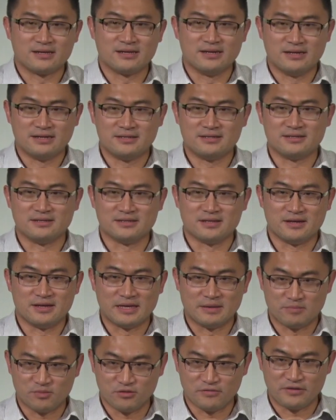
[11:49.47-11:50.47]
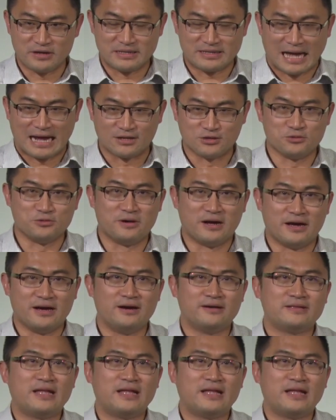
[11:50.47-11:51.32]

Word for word: 歌词的一部分打出来哈。